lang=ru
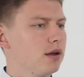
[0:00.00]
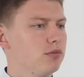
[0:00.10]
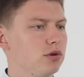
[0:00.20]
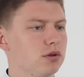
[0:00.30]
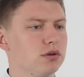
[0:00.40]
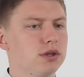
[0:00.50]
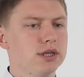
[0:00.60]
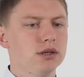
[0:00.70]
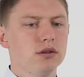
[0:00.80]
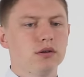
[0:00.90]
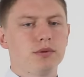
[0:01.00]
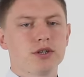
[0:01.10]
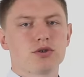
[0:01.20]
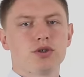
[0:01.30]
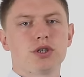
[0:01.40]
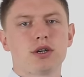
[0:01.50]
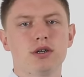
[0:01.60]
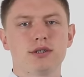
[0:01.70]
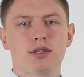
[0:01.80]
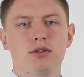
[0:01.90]
Мол, надел поясочек,
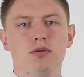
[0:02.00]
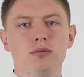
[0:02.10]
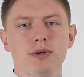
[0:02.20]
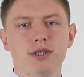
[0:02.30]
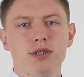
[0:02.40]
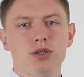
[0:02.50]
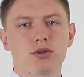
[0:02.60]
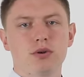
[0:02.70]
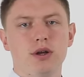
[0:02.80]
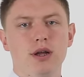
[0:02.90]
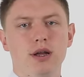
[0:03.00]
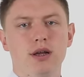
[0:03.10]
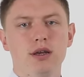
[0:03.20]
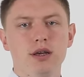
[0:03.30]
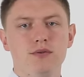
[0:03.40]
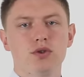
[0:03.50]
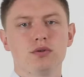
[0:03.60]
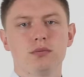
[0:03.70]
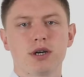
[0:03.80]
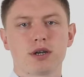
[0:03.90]
затянул поясничку, и все
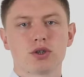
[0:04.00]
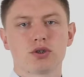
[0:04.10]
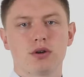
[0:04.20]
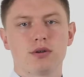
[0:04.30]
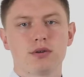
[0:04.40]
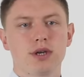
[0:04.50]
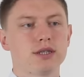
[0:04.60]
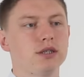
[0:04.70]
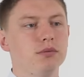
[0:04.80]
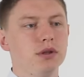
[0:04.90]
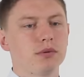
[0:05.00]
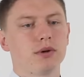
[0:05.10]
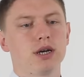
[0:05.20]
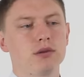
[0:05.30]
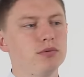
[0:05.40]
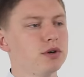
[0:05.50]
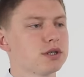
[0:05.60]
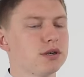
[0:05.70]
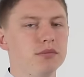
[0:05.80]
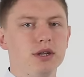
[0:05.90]
у тебя хорошо. Если тебе не помогает
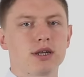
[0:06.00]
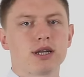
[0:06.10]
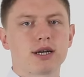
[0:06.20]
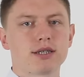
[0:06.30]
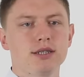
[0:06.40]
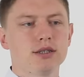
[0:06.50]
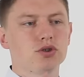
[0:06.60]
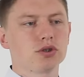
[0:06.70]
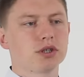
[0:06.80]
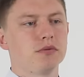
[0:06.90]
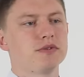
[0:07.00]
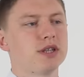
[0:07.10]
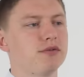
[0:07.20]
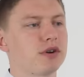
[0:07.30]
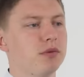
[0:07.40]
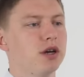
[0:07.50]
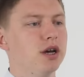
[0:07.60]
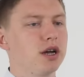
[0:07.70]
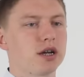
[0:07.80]
пояс, бери тогда корсет с жесткими вставками.